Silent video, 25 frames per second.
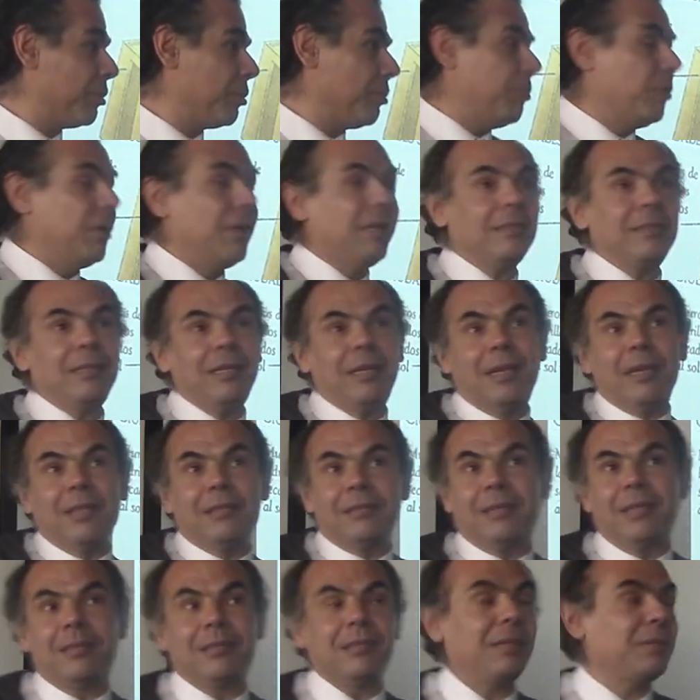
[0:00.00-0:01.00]
Como en las
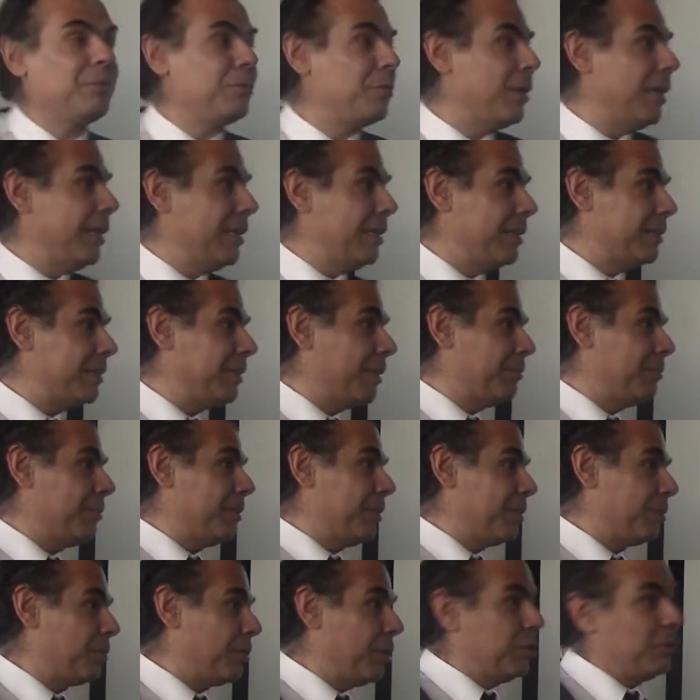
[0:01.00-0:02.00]
iglesias actuales
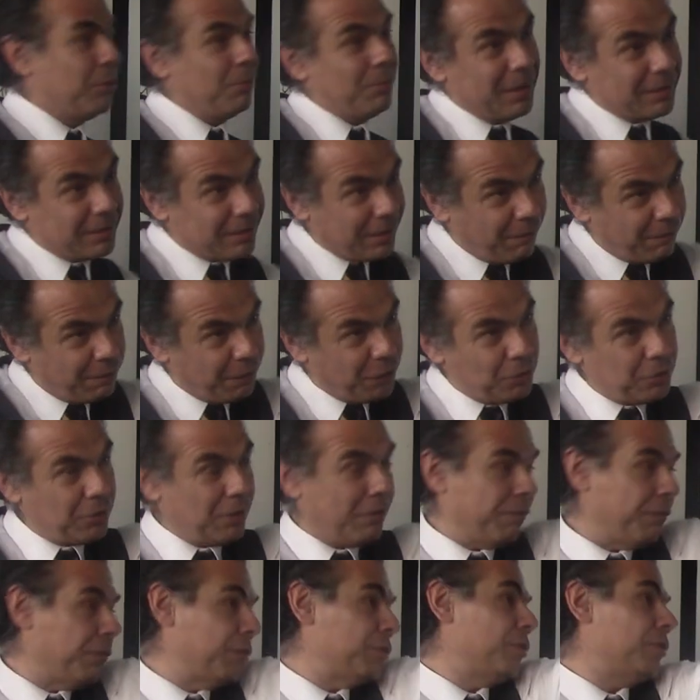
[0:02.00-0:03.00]
también. Cuanto más al fondo,
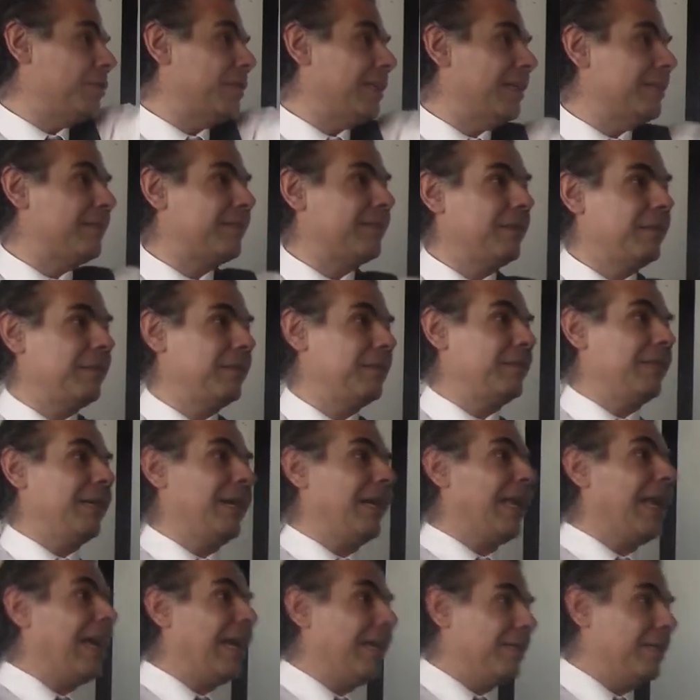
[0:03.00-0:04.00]
al fondo está el
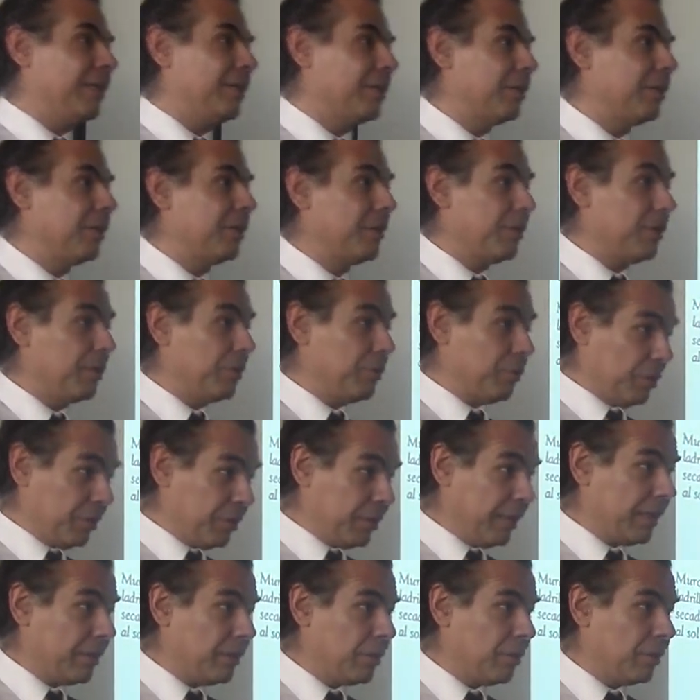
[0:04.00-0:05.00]
sagrario. ¿No es
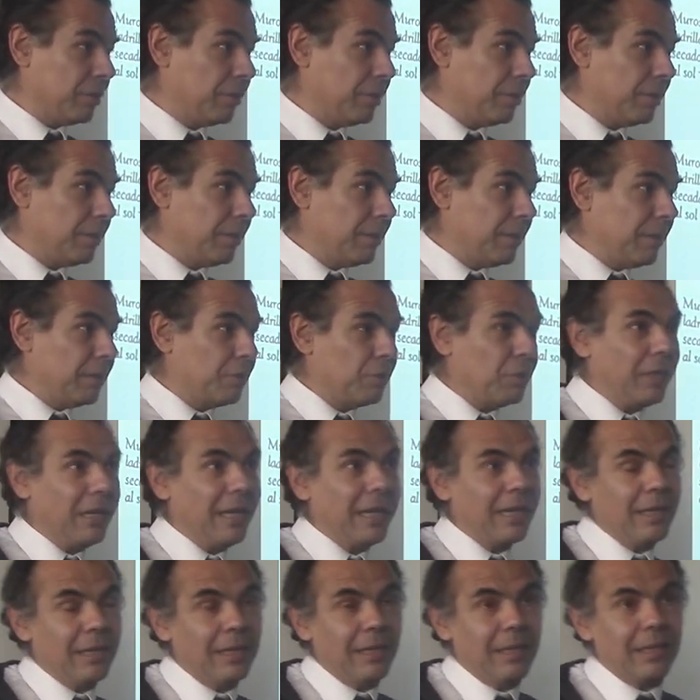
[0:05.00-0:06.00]
cierto? Entonces
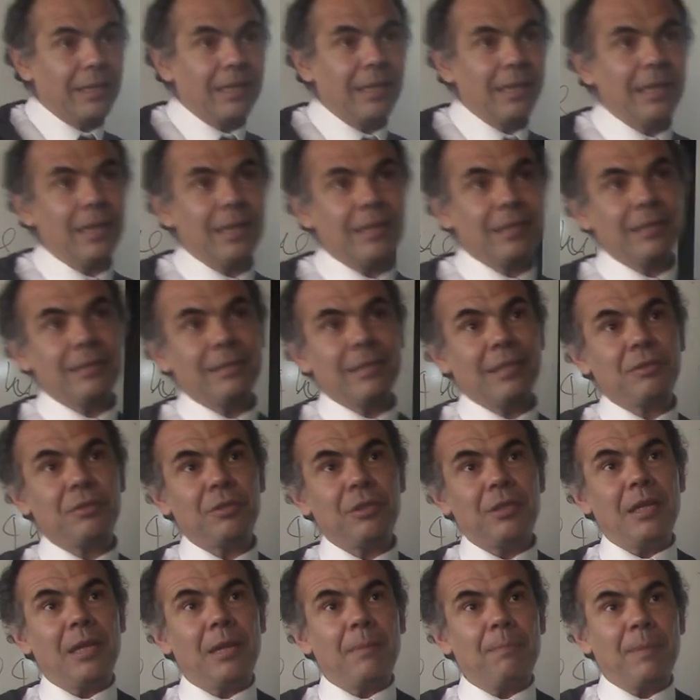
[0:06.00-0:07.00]
la
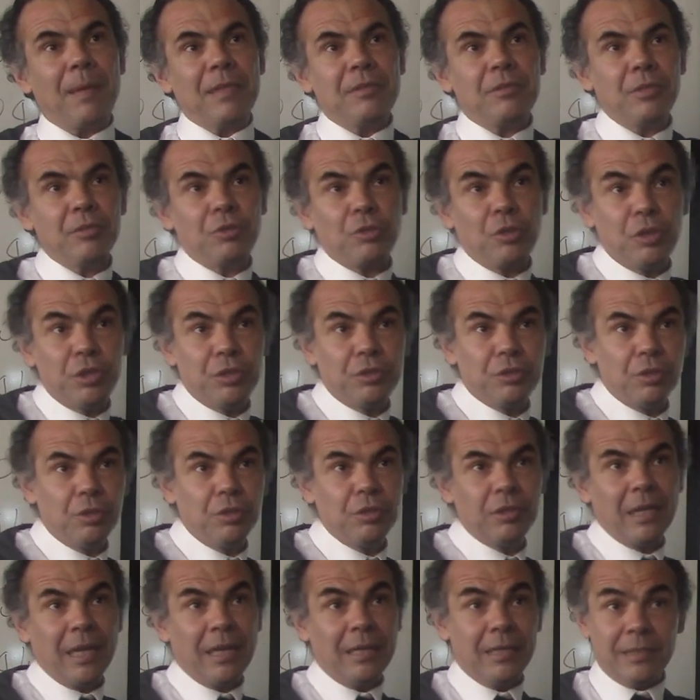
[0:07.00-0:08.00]
jerarquización del espacio es
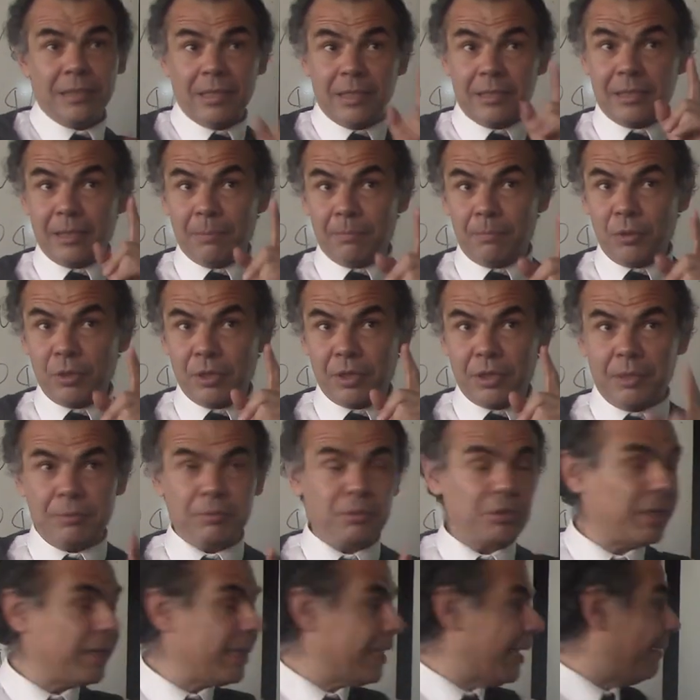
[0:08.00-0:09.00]
horizontal en el templo
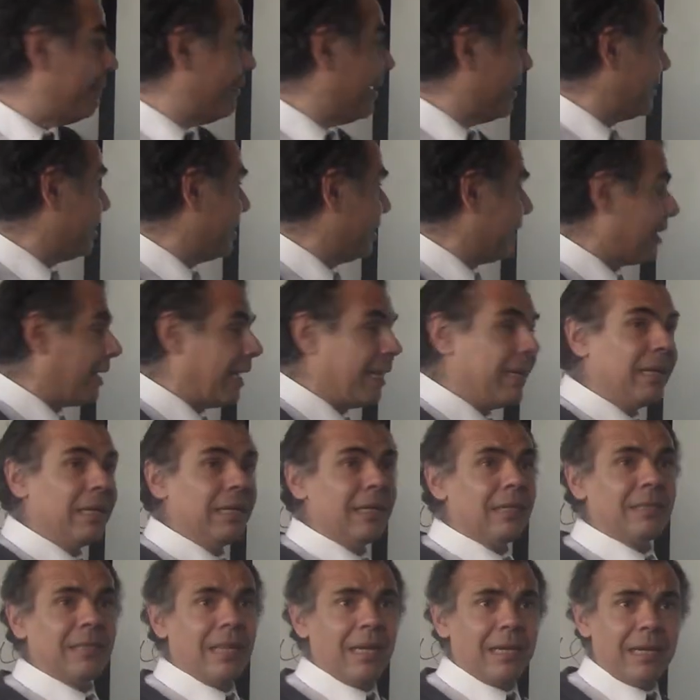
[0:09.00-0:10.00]
egipcio. Acá es vertical.
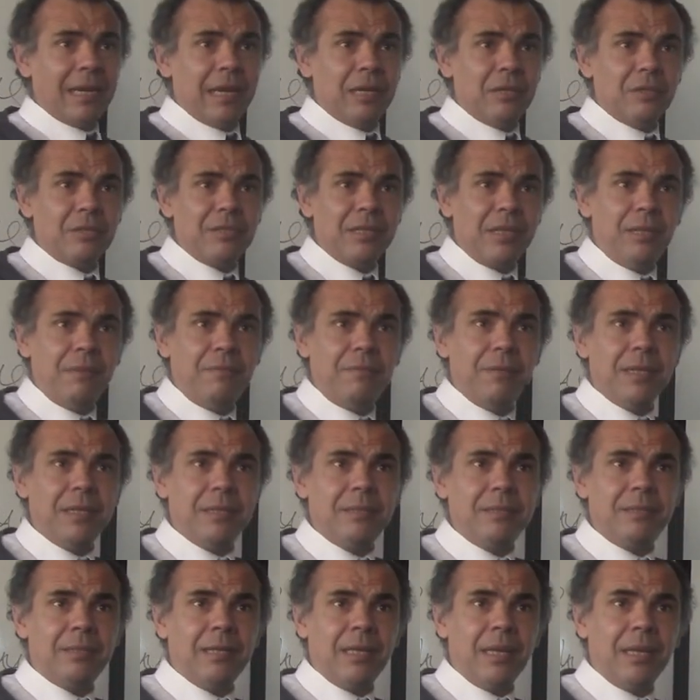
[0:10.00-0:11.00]
¿Está claro esa
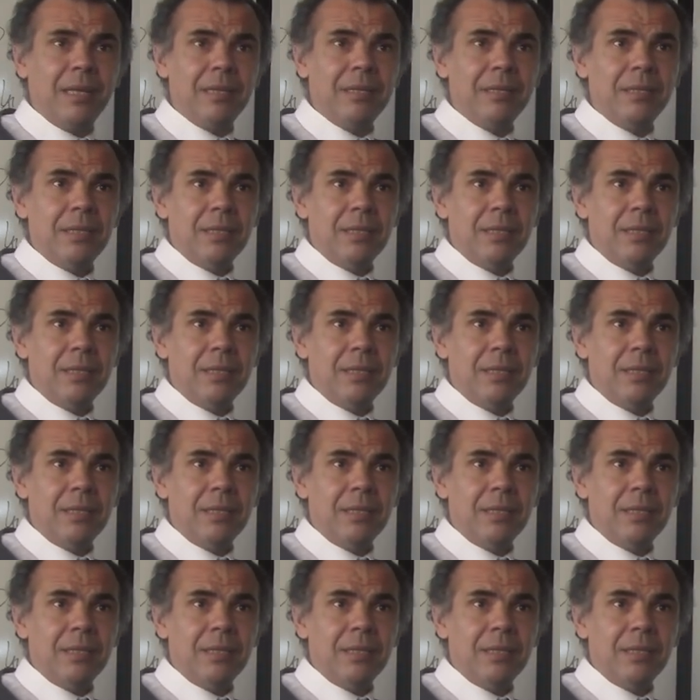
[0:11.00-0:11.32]
diferencia?